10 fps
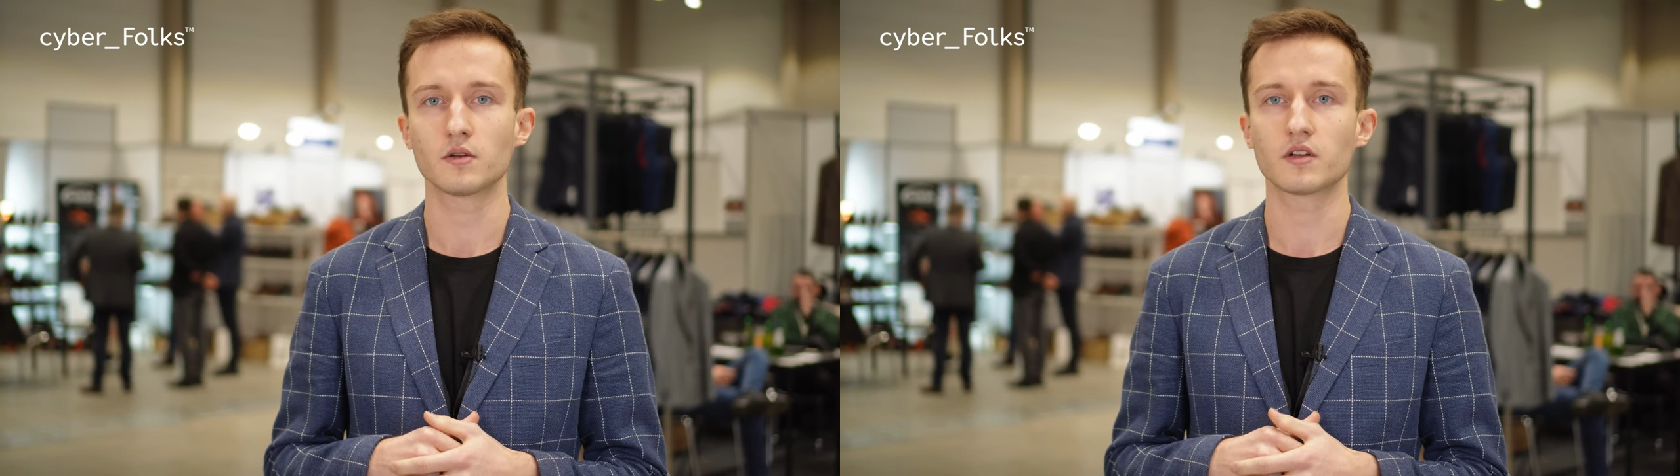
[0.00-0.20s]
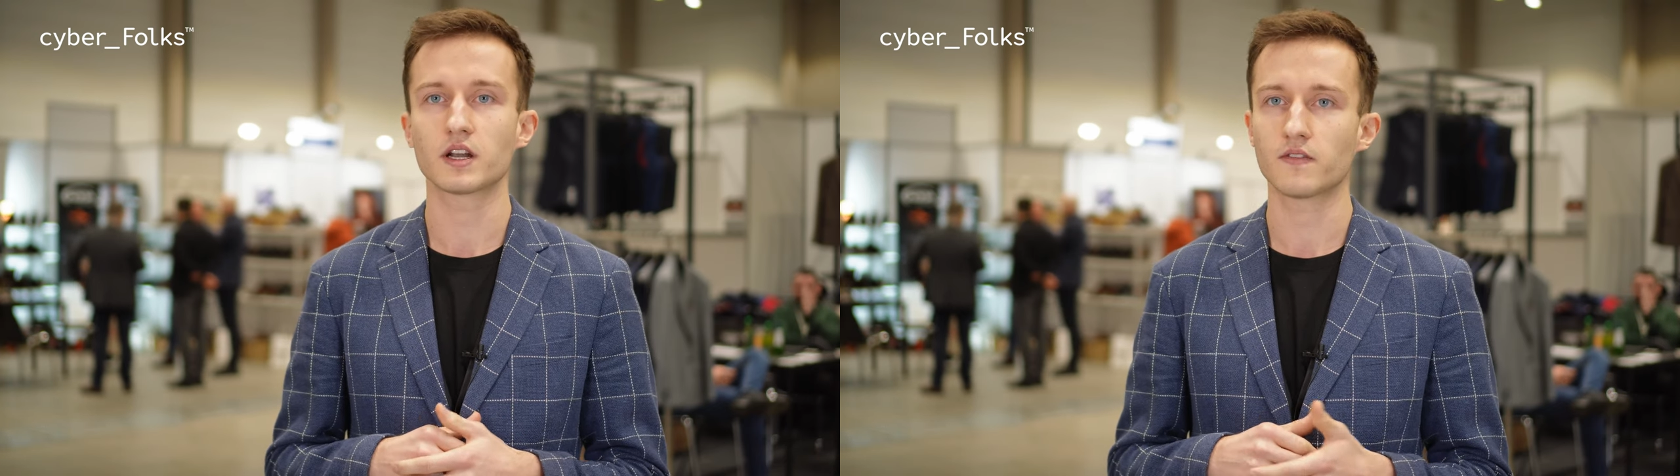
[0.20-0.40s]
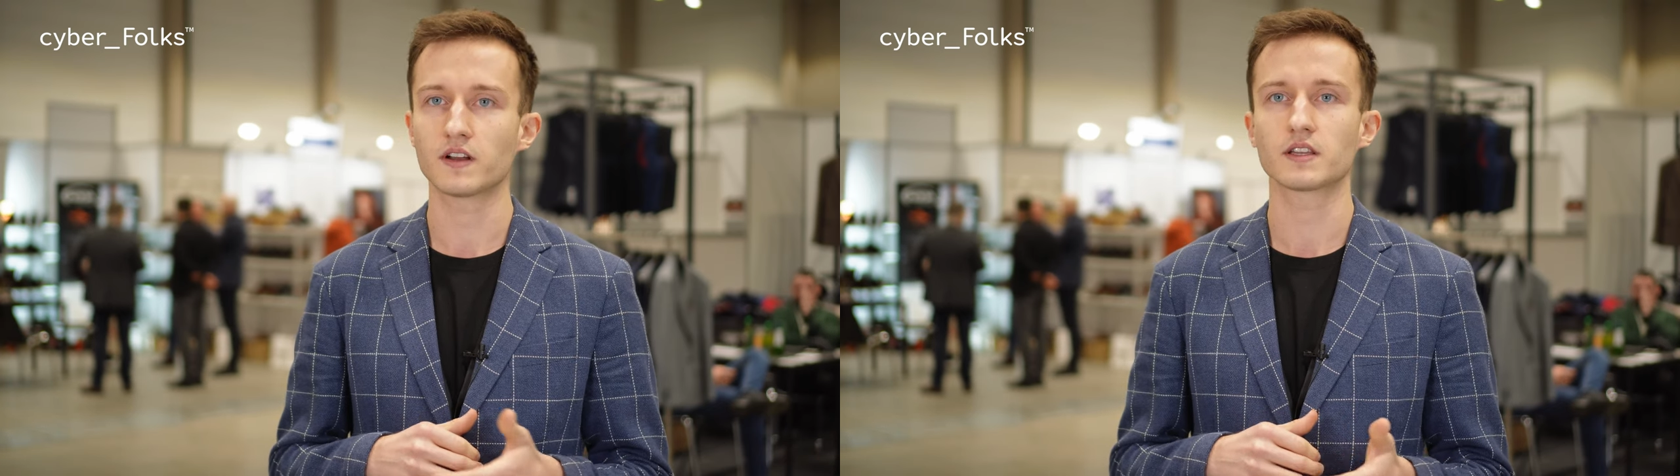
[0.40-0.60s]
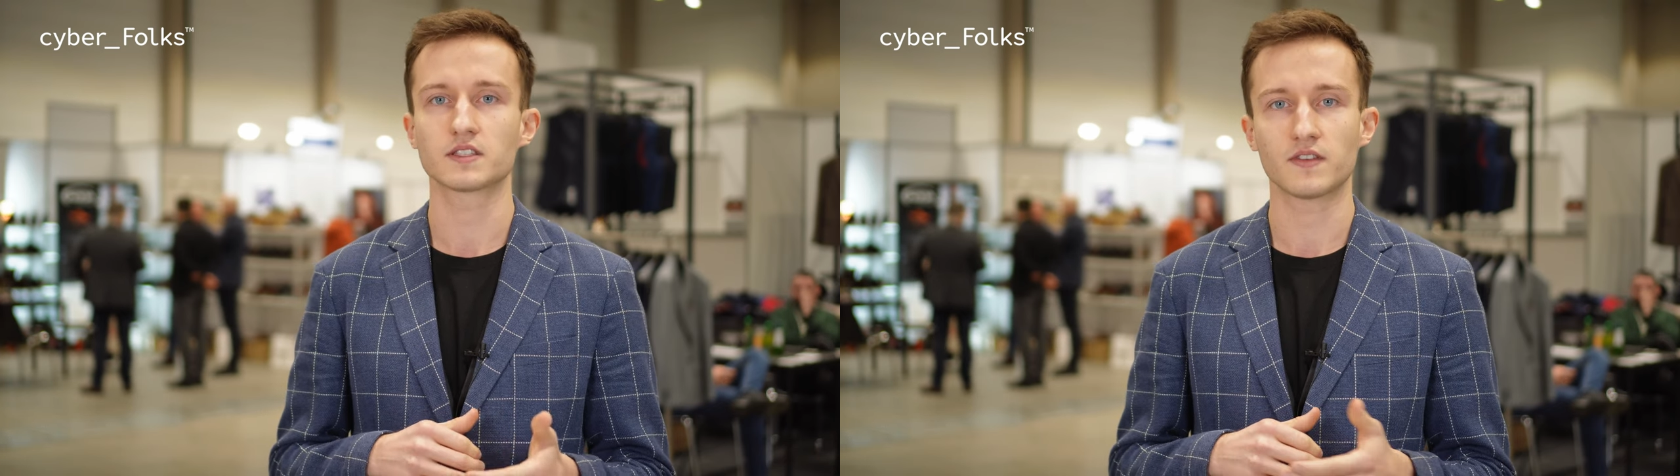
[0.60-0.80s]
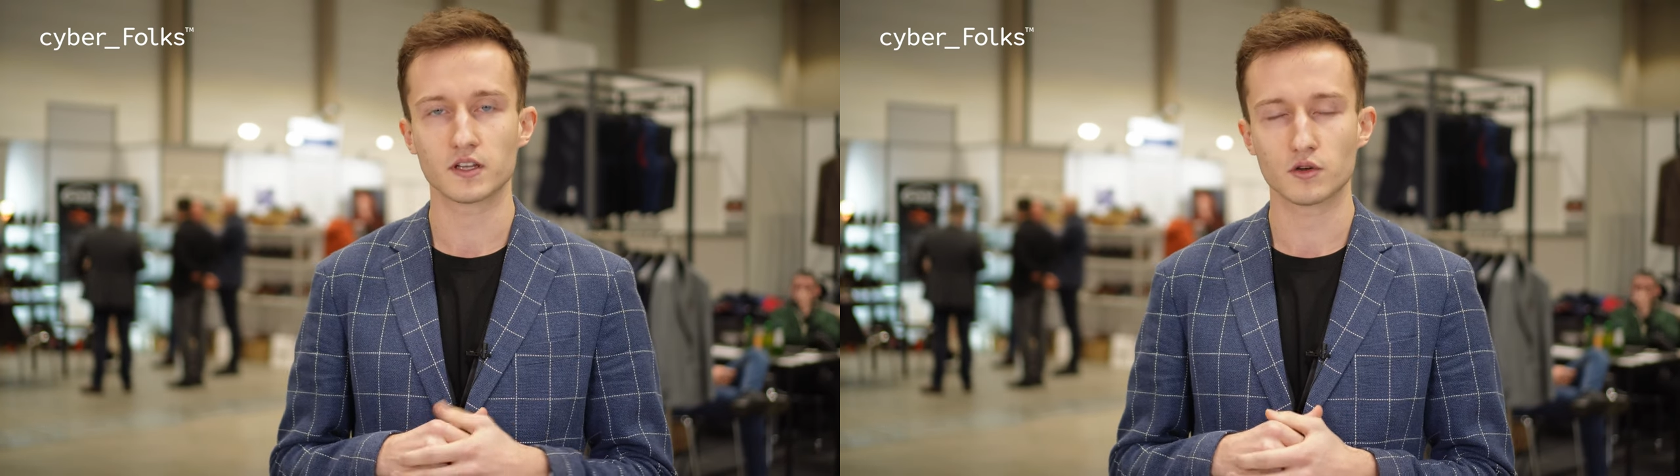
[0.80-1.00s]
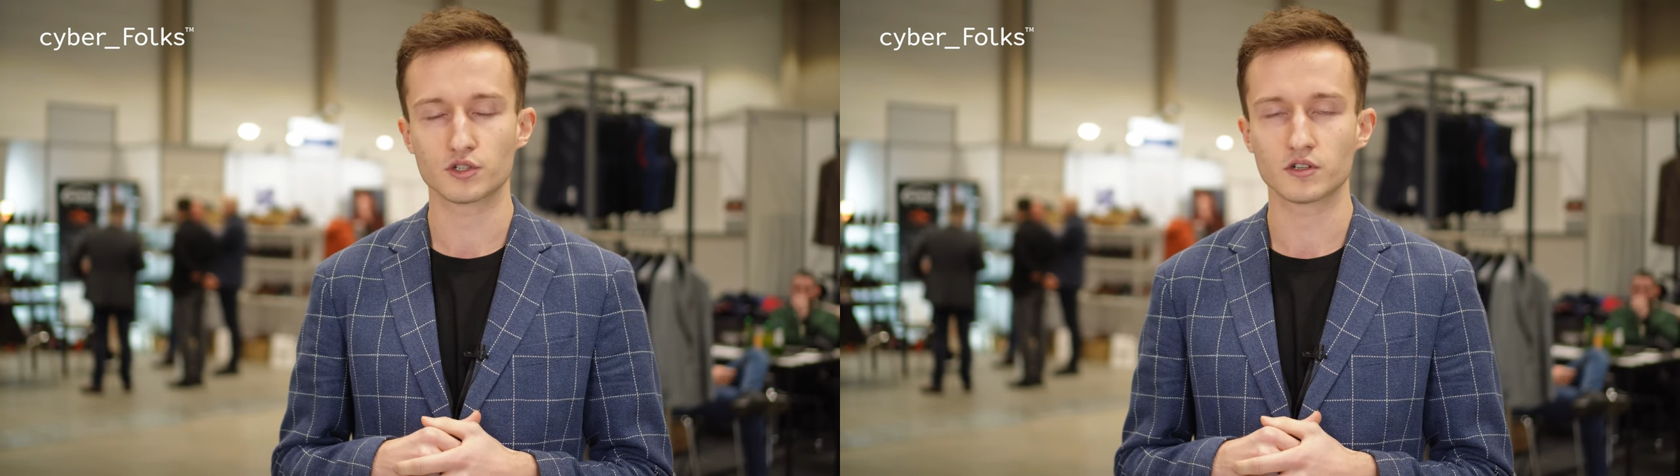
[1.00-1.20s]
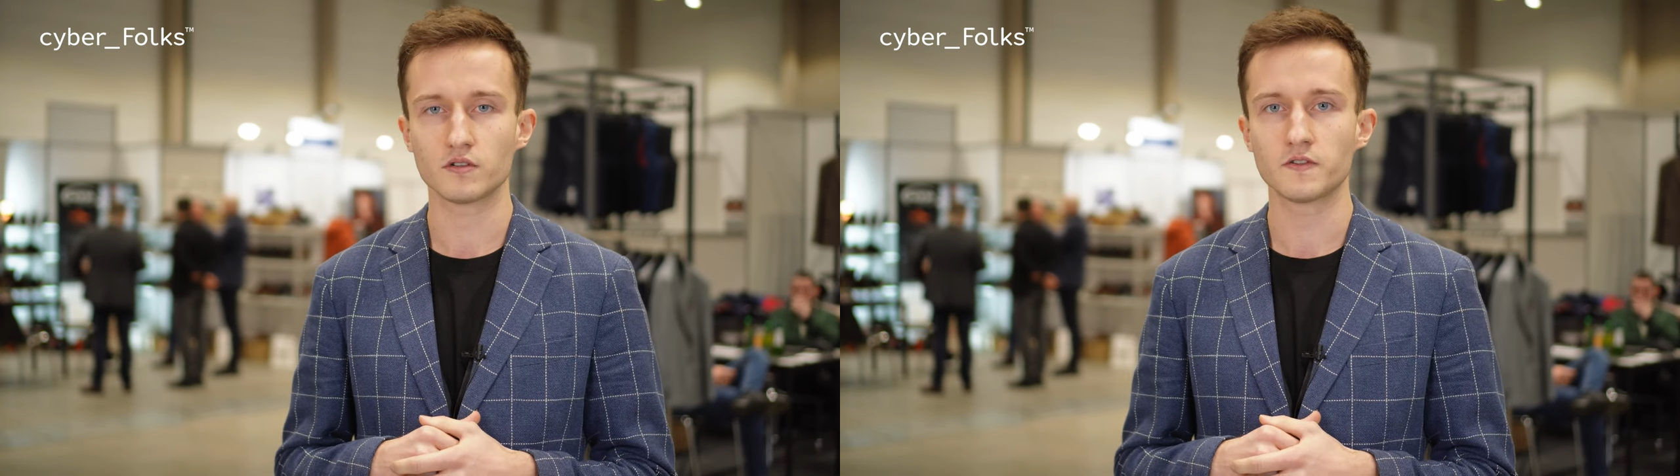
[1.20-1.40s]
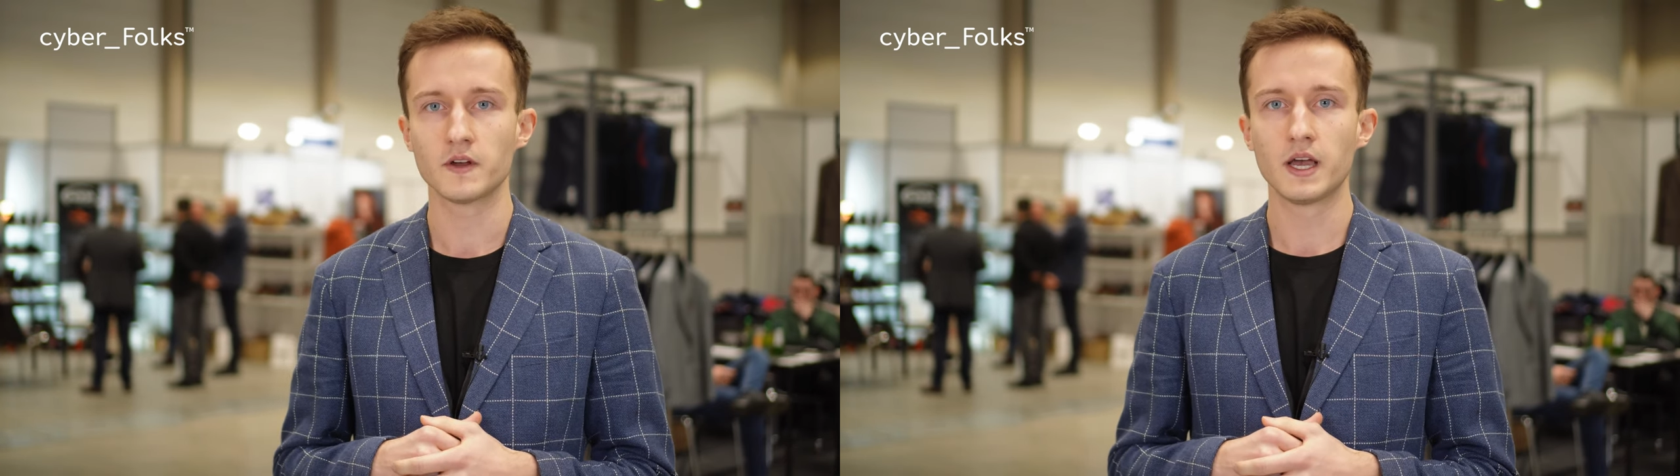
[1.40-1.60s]
to ratowanie tzw. Tak
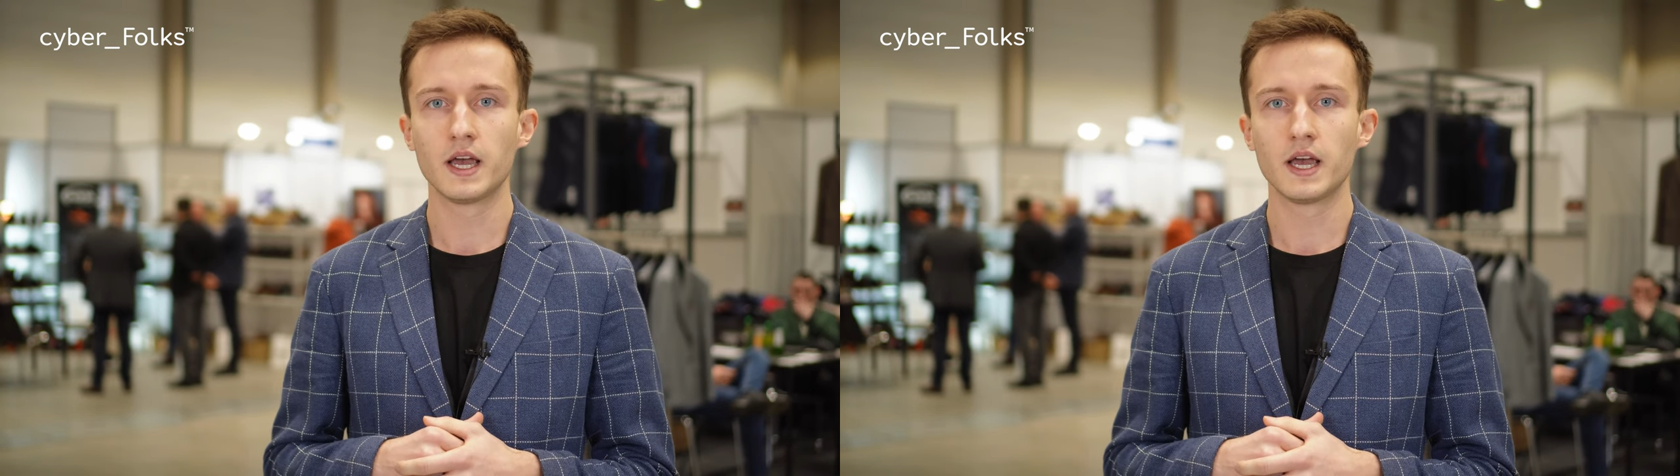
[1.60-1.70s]
koszyków.